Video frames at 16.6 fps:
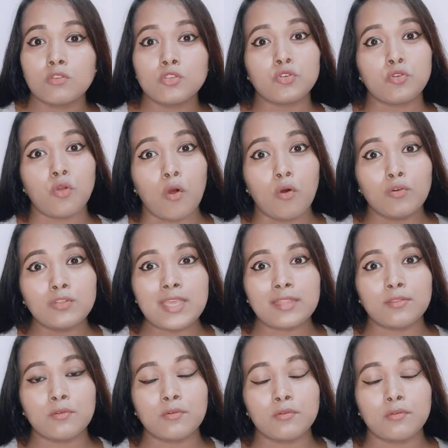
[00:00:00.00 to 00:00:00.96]
সহজ
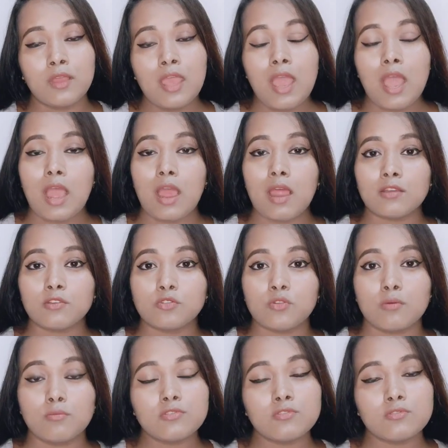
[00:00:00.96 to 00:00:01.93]
এত আর
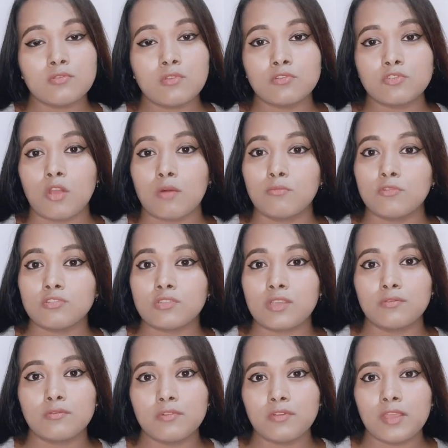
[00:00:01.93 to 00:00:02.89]
সমস্ত
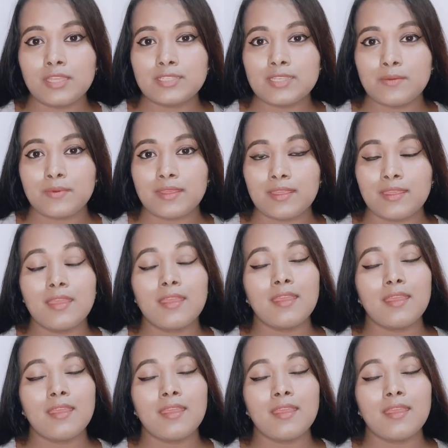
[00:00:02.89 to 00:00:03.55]
সমস্যা দূর হয়ে যাবে